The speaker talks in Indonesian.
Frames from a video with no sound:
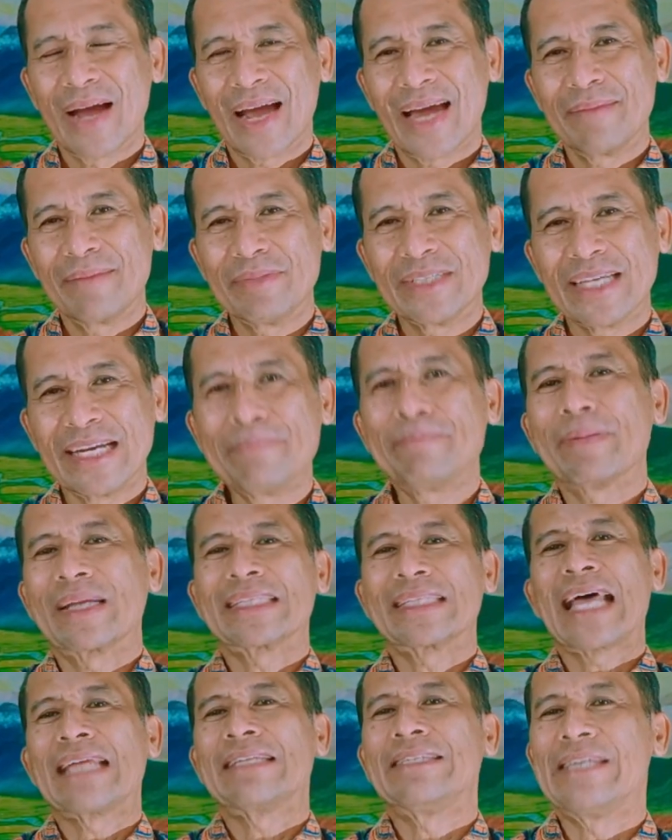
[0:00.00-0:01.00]
bahkan bisa
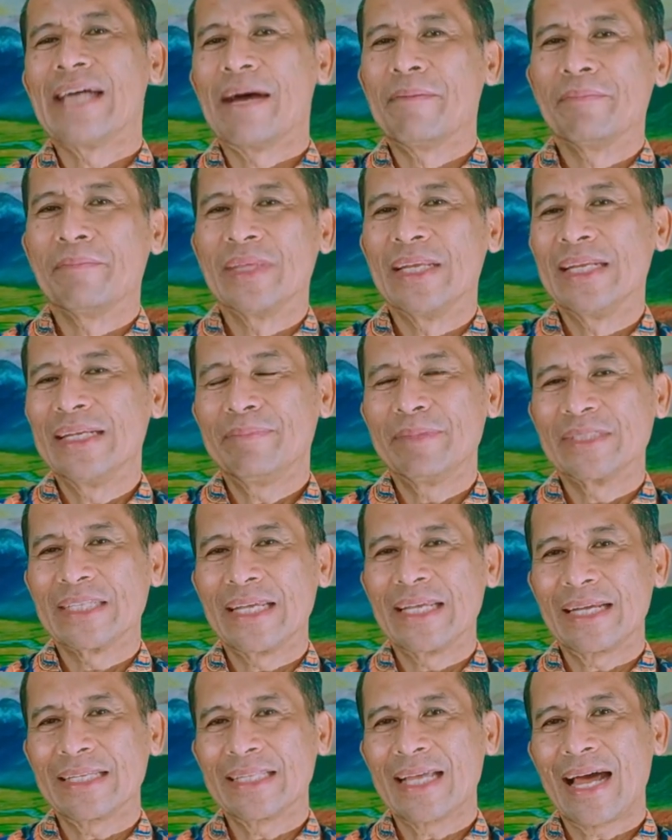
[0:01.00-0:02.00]
dipertajam. Jadi
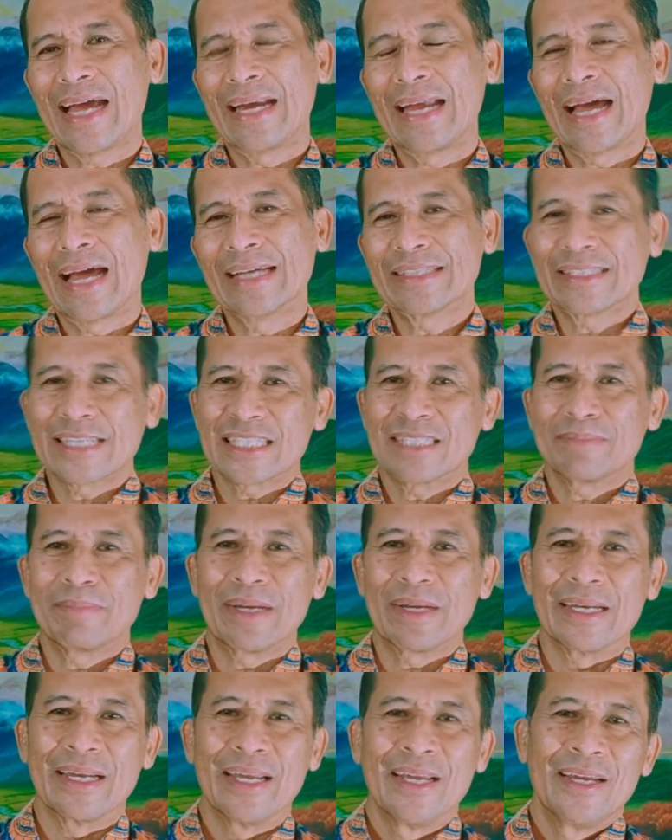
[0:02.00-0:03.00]
misalnya kita ada
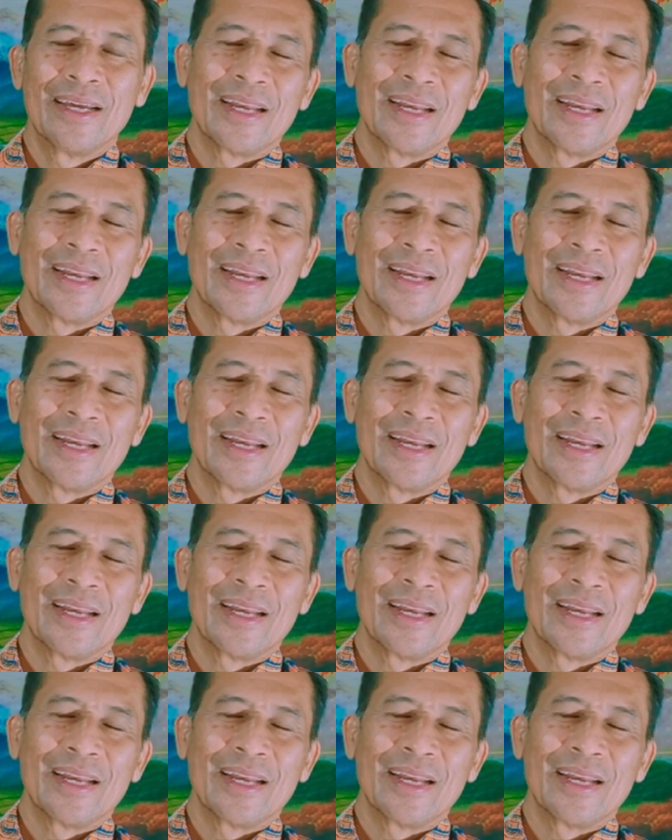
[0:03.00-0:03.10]
assessment,